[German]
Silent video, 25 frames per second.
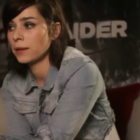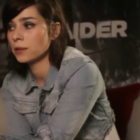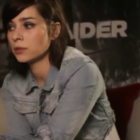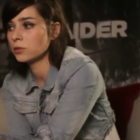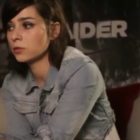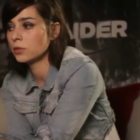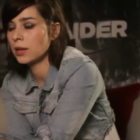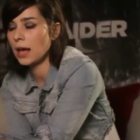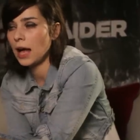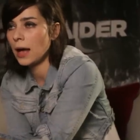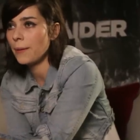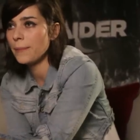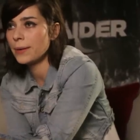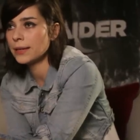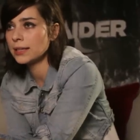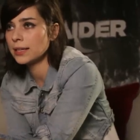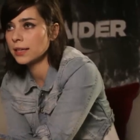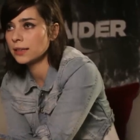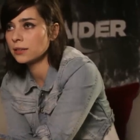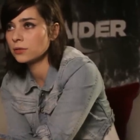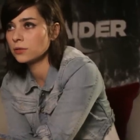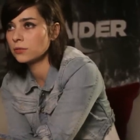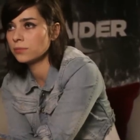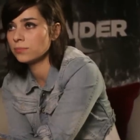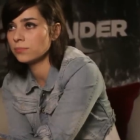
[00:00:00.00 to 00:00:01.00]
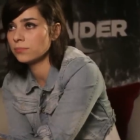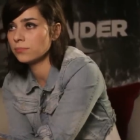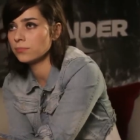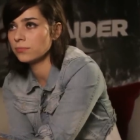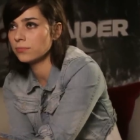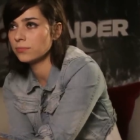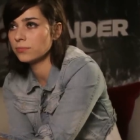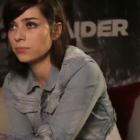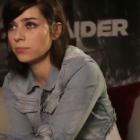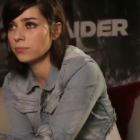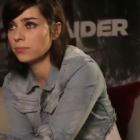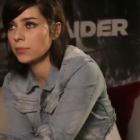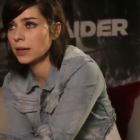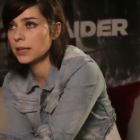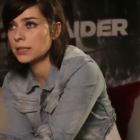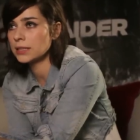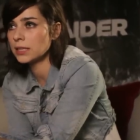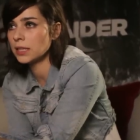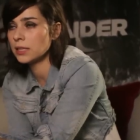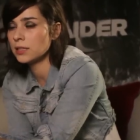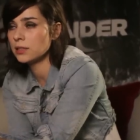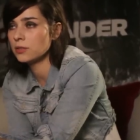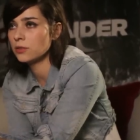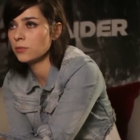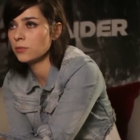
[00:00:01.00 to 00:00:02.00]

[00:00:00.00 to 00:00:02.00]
so eine Arbeit. Da mache ich ja